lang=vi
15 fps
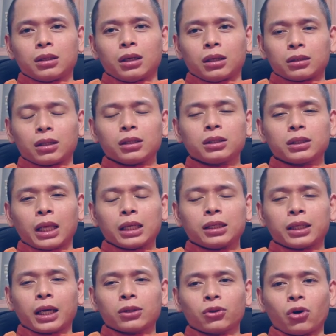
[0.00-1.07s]
tới thấy người
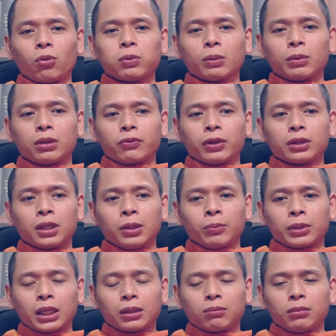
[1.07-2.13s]
khác tốt là mình phải tìm
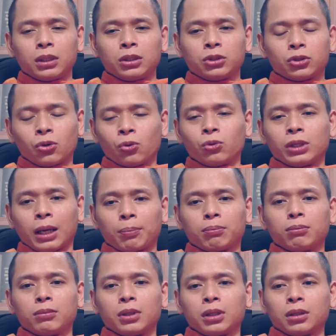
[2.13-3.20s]
cách mình trù dập
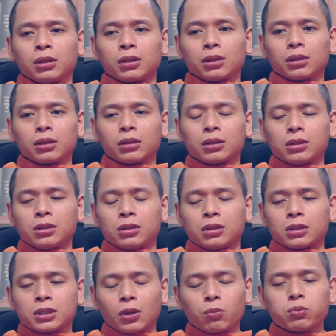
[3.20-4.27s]
mình
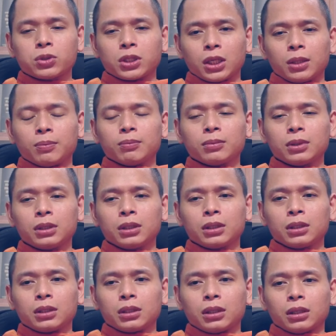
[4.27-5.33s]
sóc xỉm
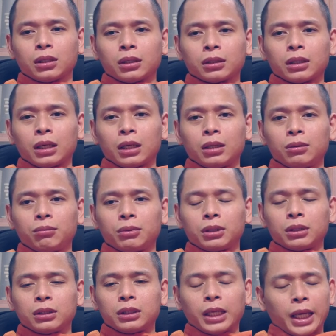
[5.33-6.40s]
à, để
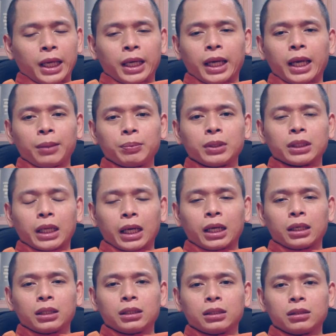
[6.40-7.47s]
mình chèn ép người
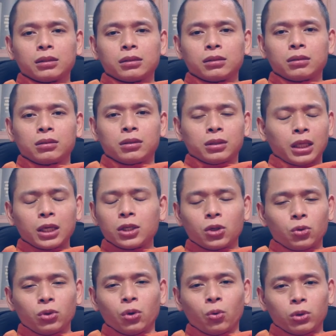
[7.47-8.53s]
ta tôi thấy
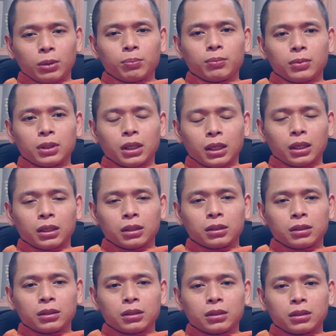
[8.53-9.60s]
nhiều vụ lắm à,
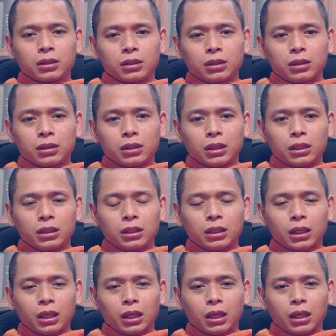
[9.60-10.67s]
thì
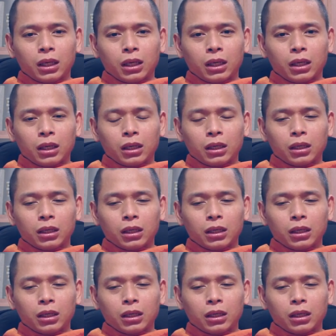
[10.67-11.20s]
à,